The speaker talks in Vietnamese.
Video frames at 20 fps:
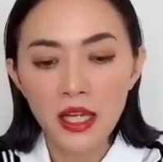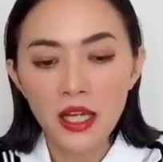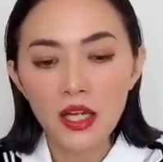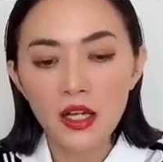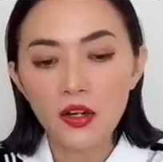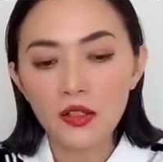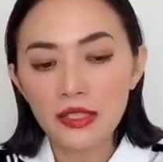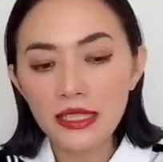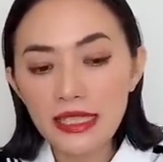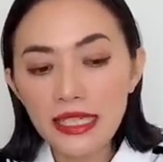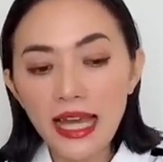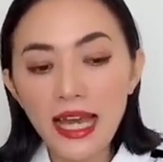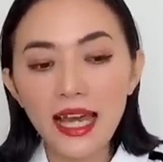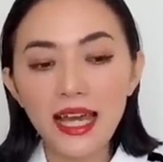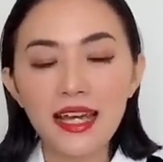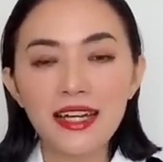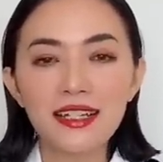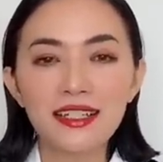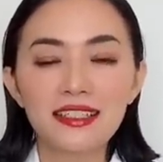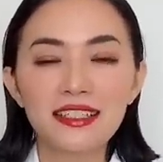còn
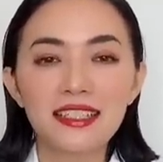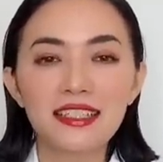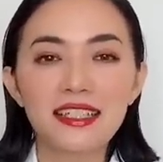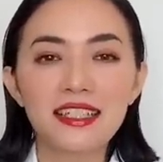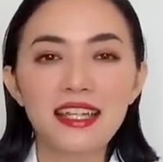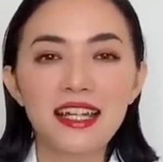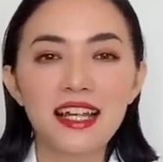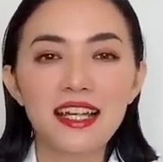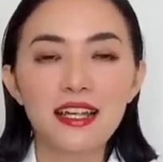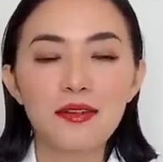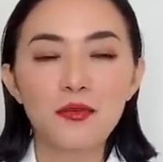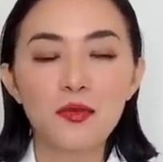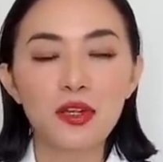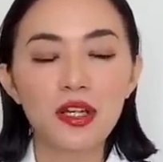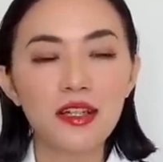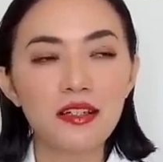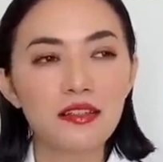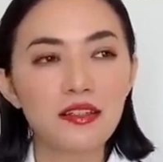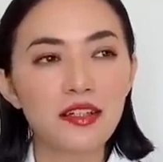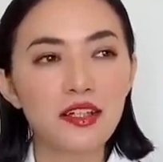Tina thì Tina là một
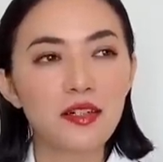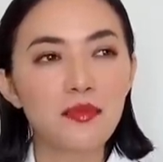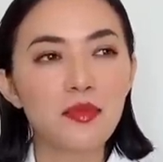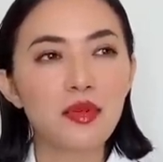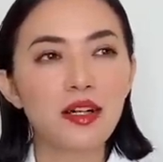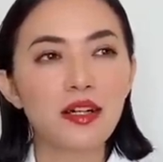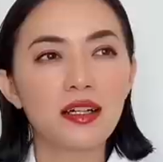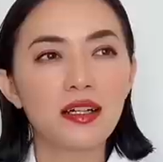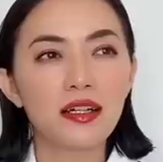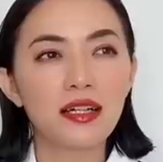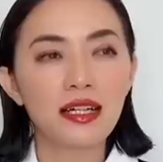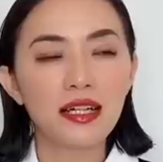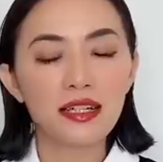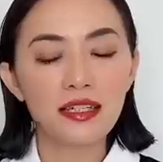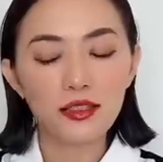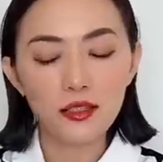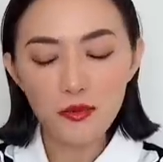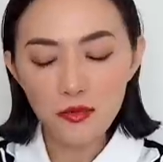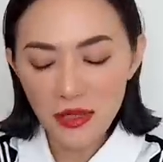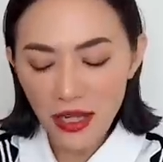cái người mà
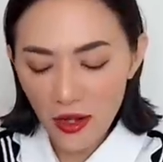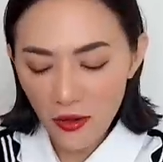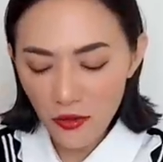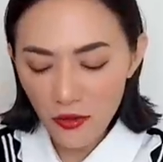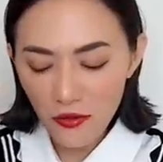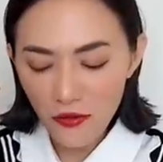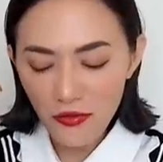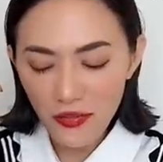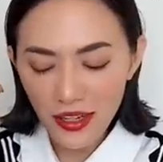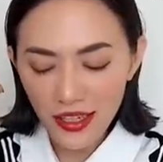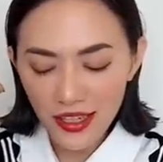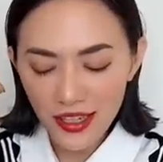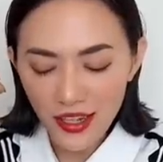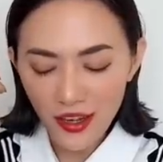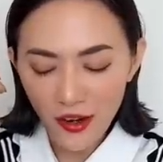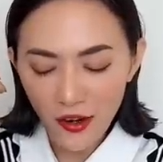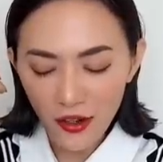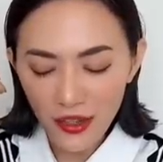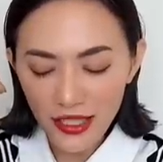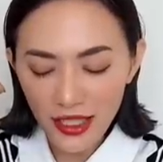lúc nào cũng phải
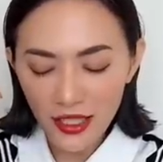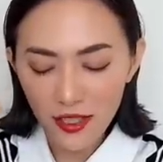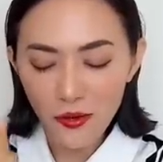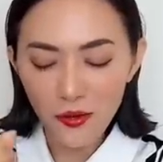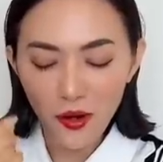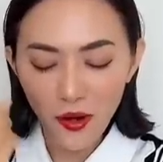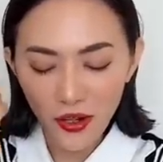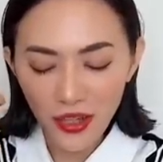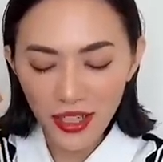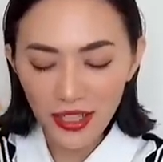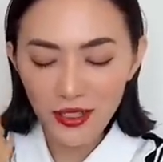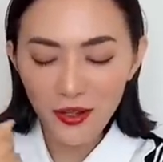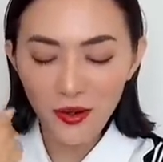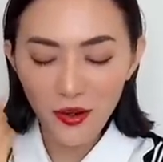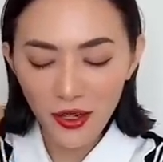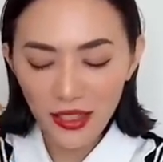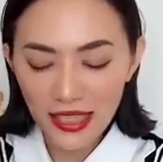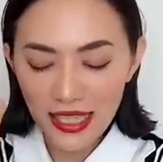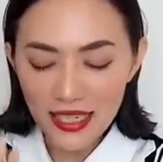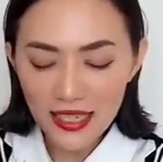hỏi đặt câu hỏi đặt câu
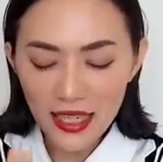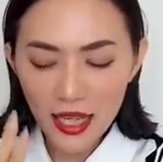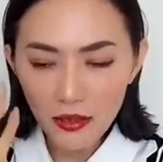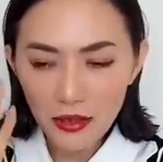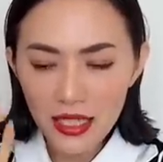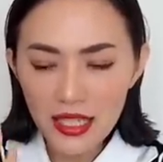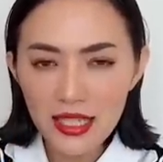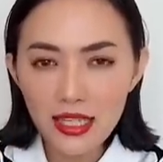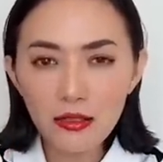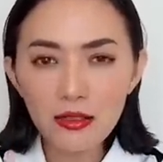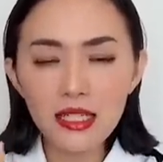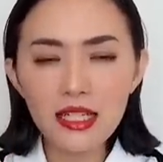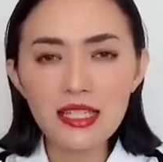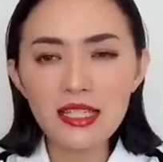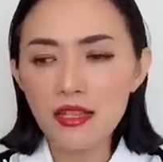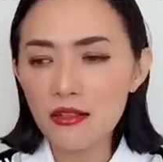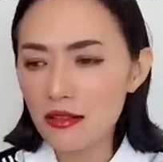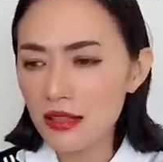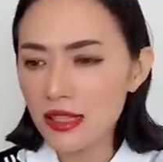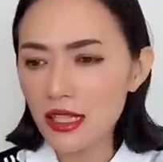hỏi tại sao tại sao tại
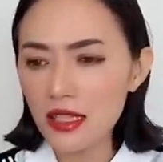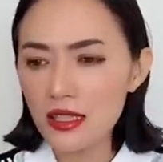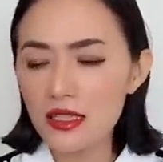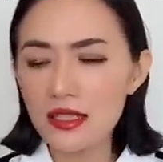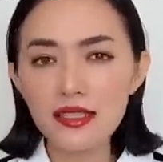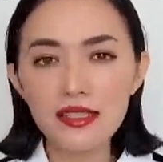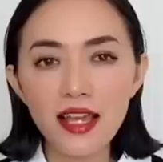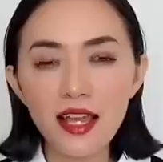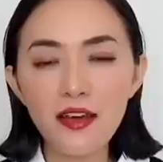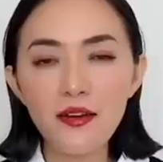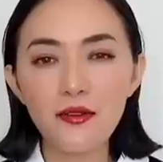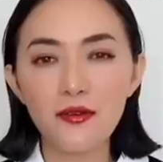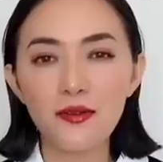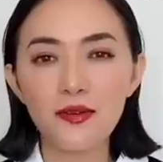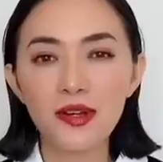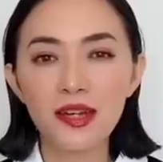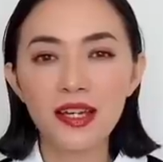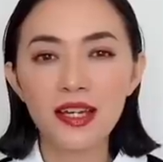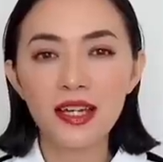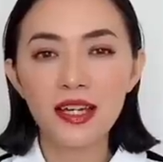sao tại
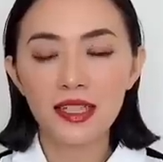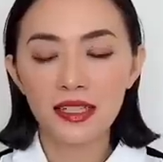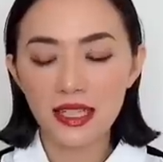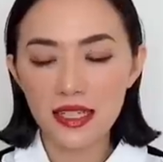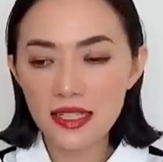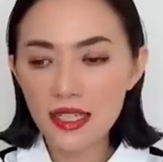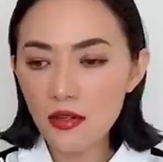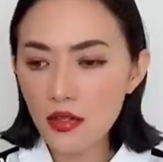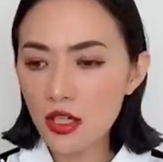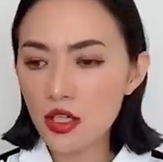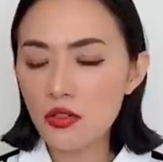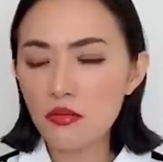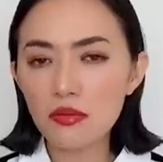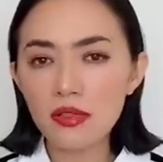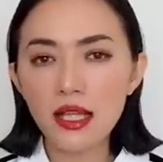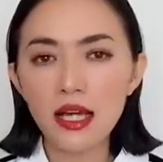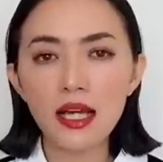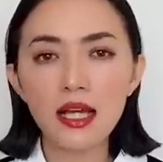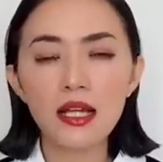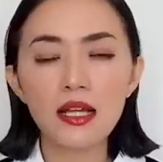sao tại sao khi chúng
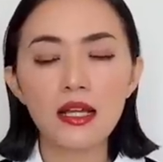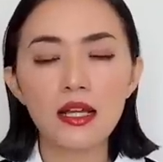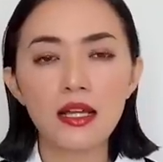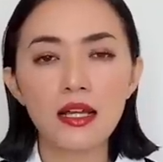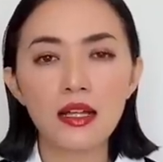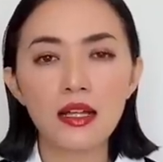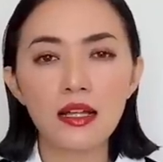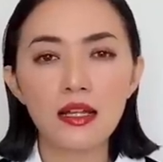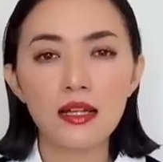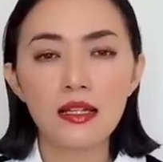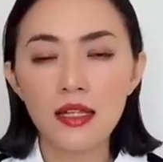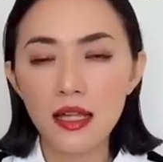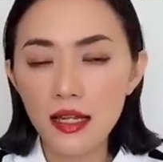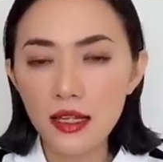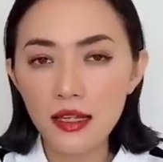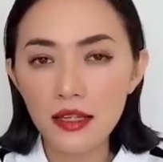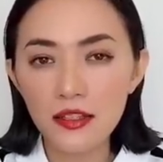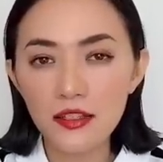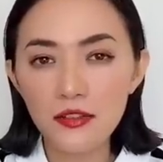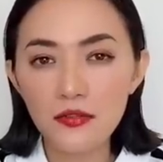ta lễ
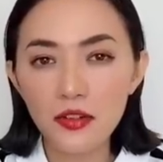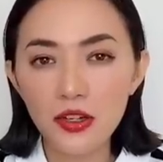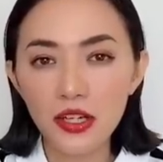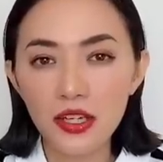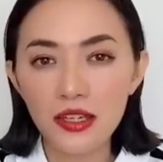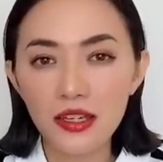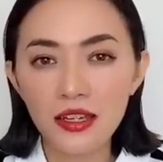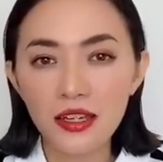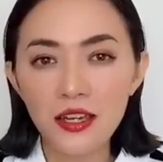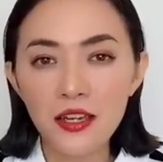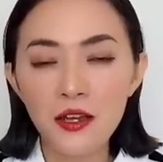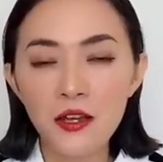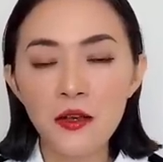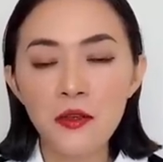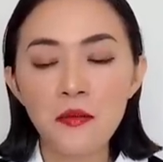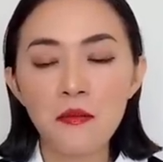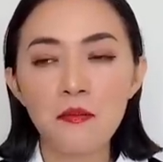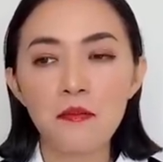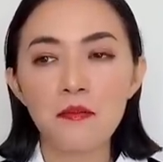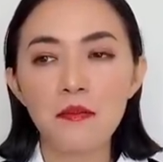lệ như vậy
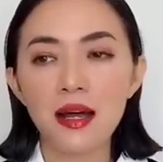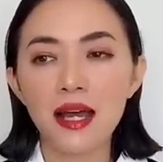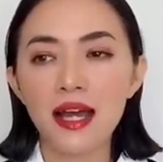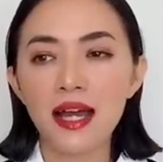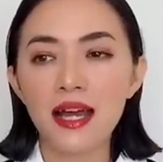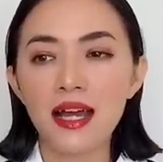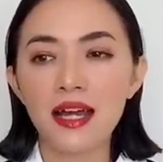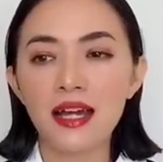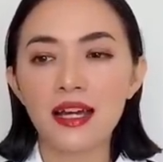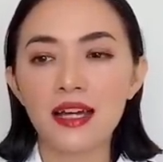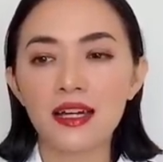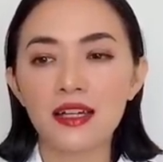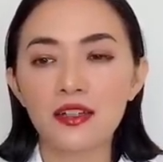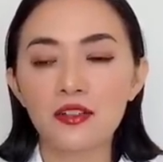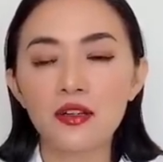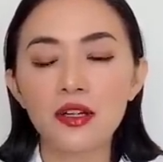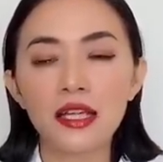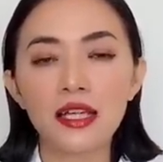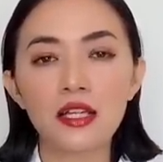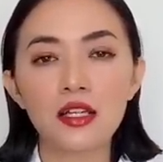mà
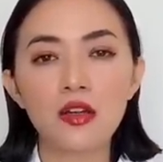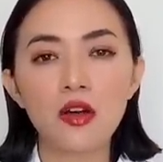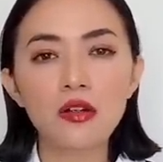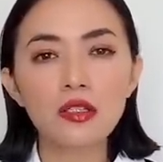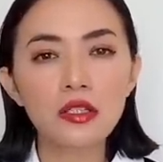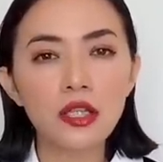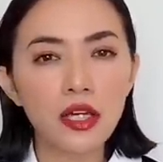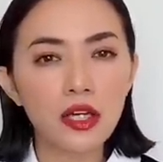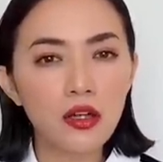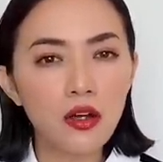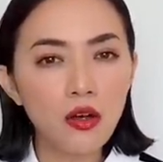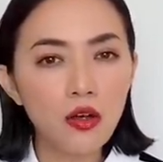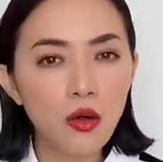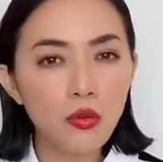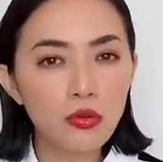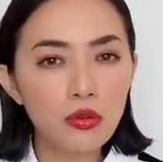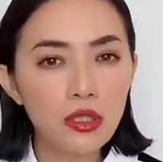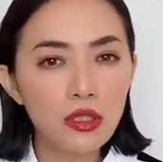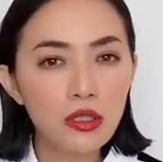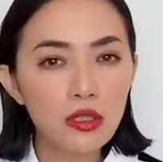nó lại có thể có
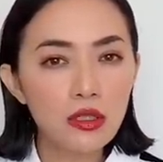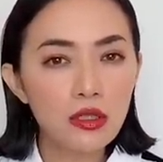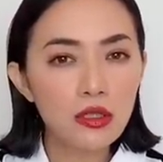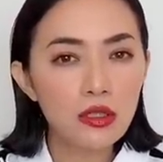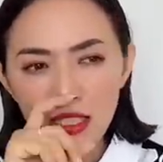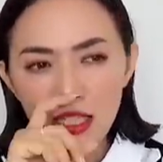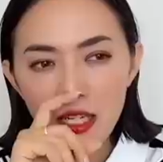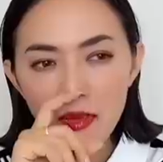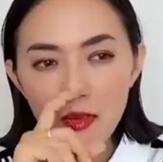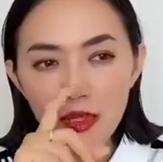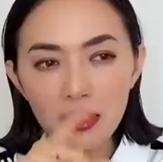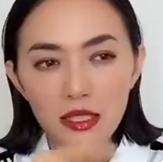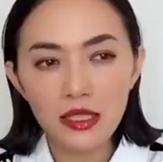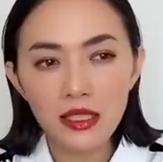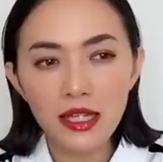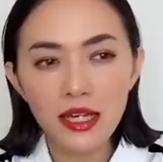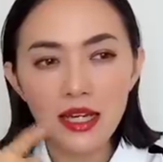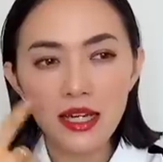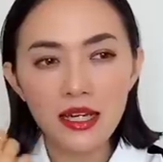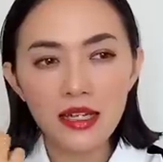công đức khi mà
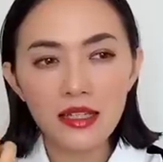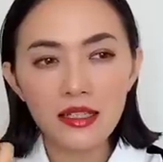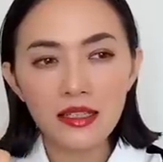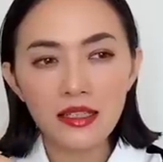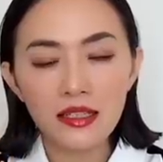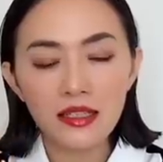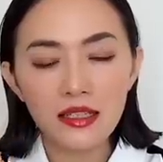Tina